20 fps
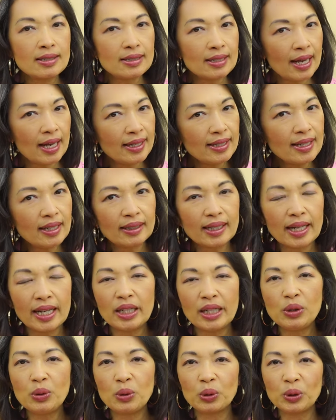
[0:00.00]
ใช้อย่างไร
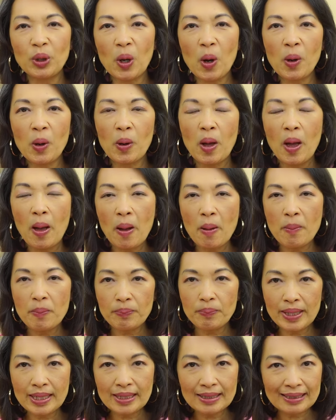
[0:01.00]
ให้ถูกต้อง
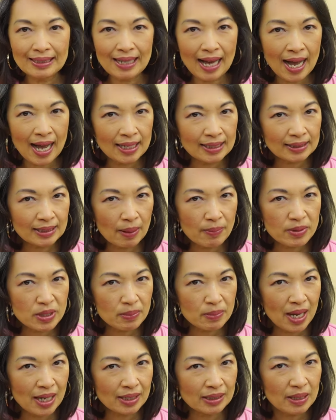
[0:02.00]
เป็นการทำส
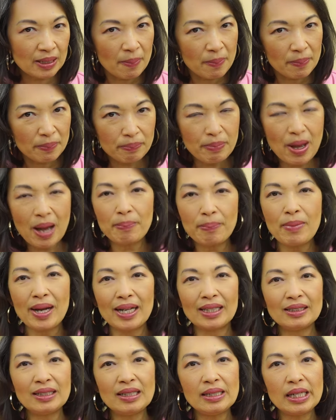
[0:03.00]
มาธิแบบใหม่
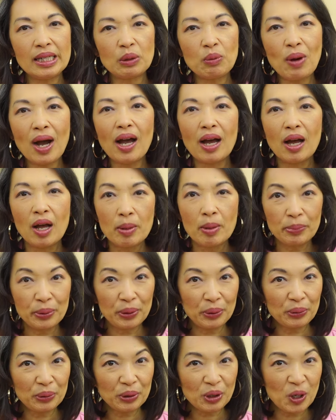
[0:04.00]
ที่เรียกว่า
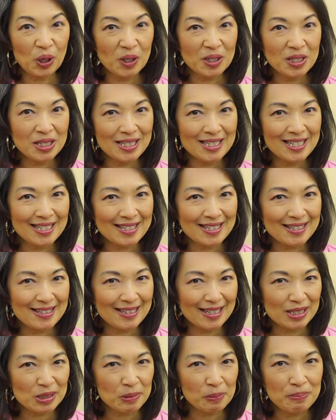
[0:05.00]
pro
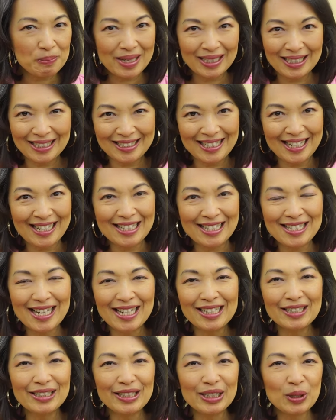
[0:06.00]
consciousness
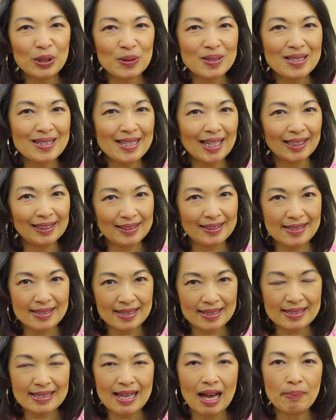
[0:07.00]
meditation ที่โค้ชนาตาลี
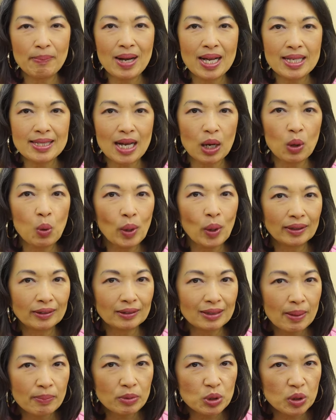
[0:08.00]
ศึกษามาจาก
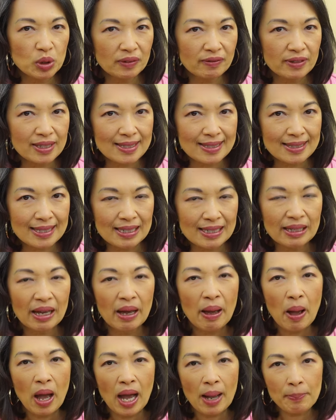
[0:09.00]
Quantum University
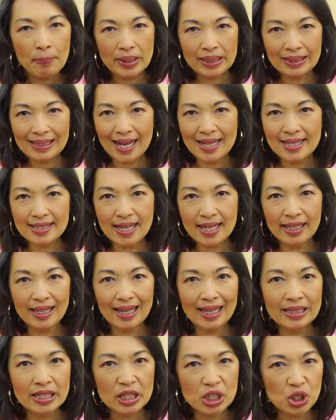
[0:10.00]
เป็นการใช้
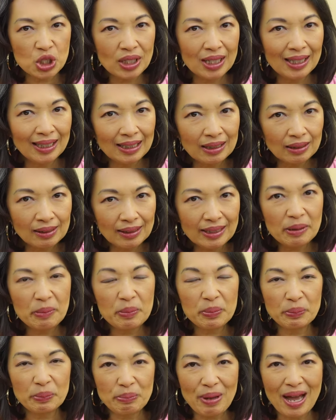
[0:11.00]
energy healing
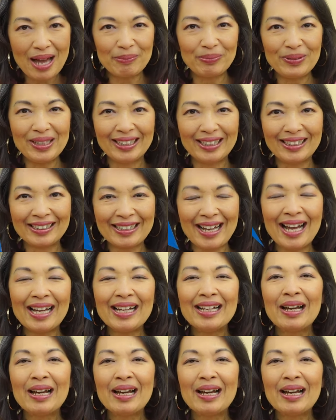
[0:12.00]
แบบหนึ่งนะคะ